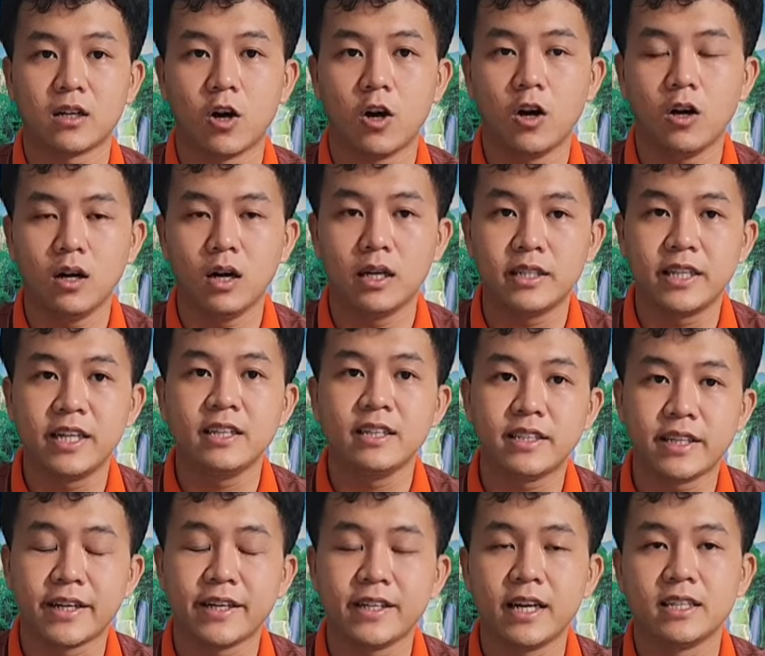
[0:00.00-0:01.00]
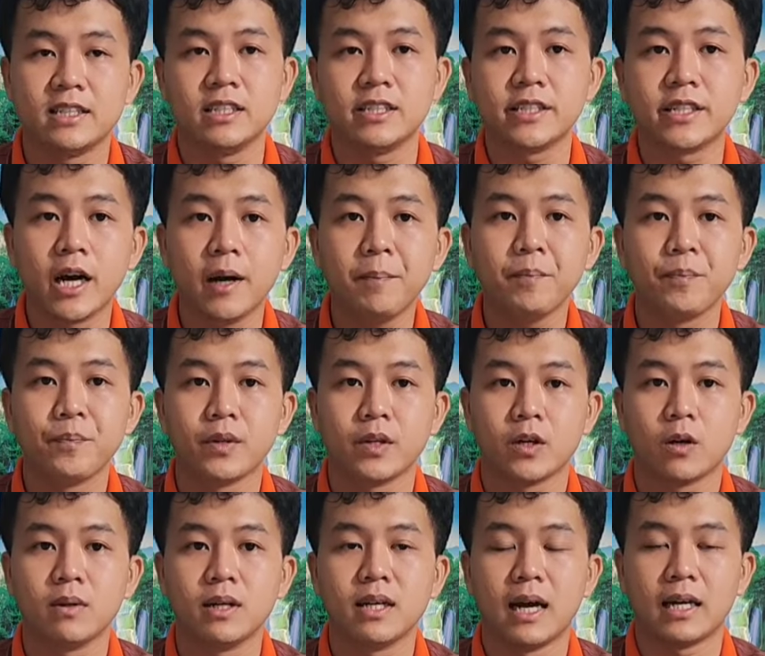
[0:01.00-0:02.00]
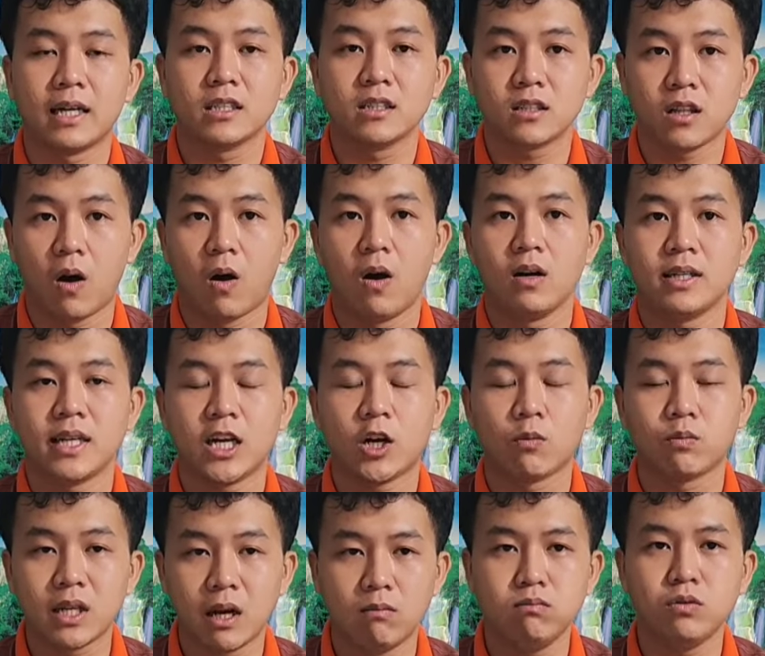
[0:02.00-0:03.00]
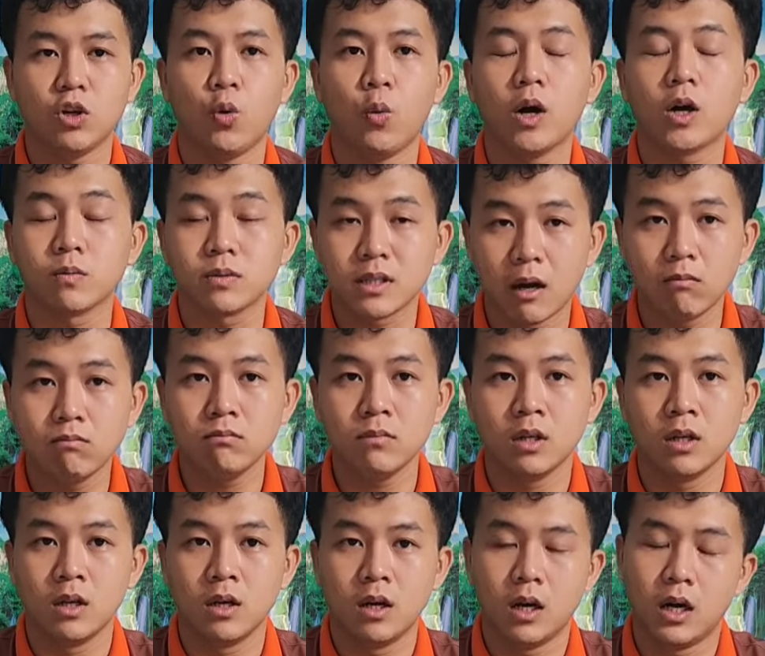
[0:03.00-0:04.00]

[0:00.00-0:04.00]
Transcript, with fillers: Thành có chuyên trị về xương khớp, cũng như thần kinh tọa, gai cột sống, thối quá cột sống,